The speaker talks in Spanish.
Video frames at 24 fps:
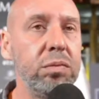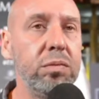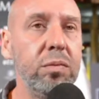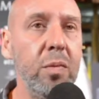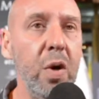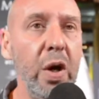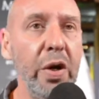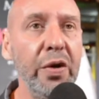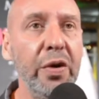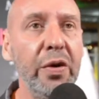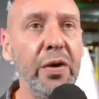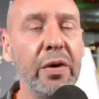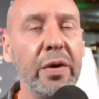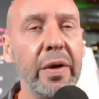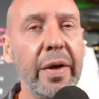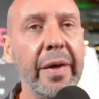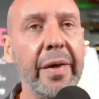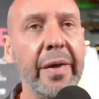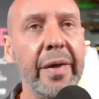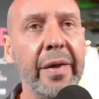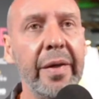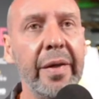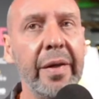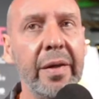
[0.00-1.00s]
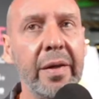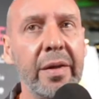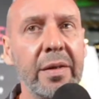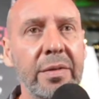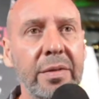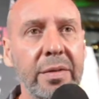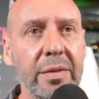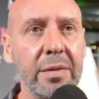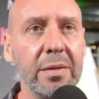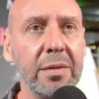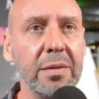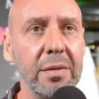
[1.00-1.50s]
Bueno, eh,
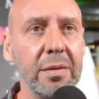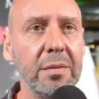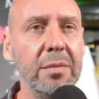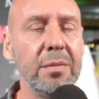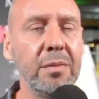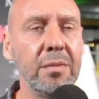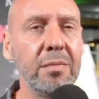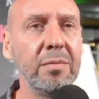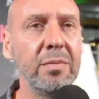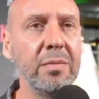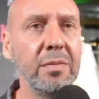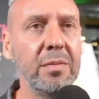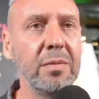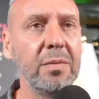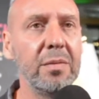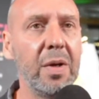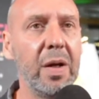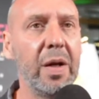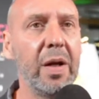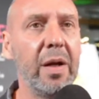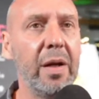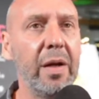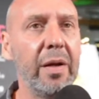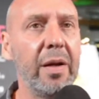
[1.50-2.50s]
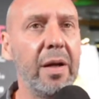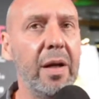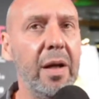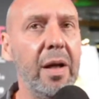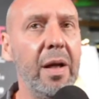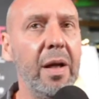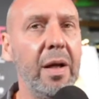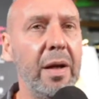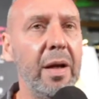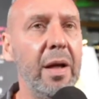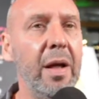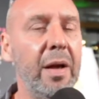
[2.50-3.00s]

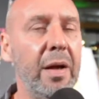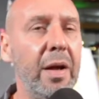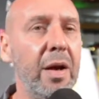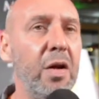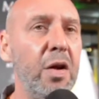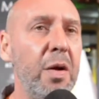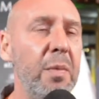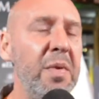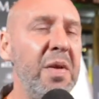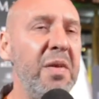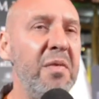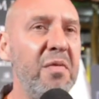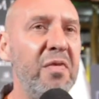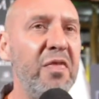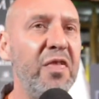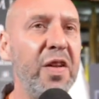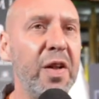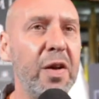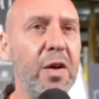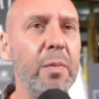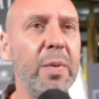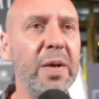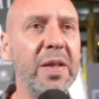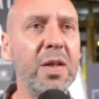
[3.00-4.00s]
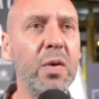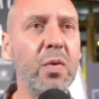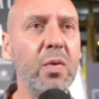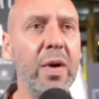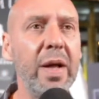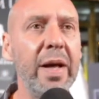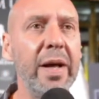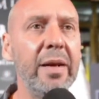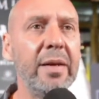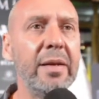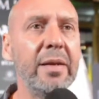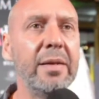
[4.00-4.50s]
eh, creo que mi infierno
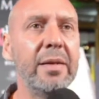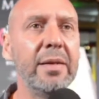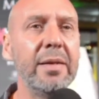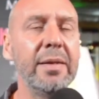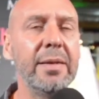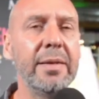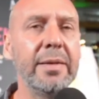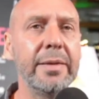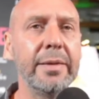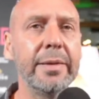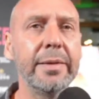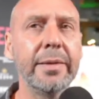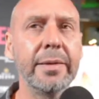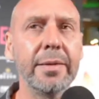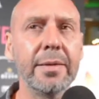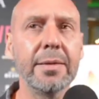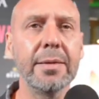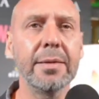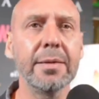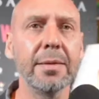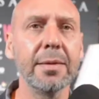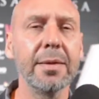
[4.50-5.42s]
particular eh,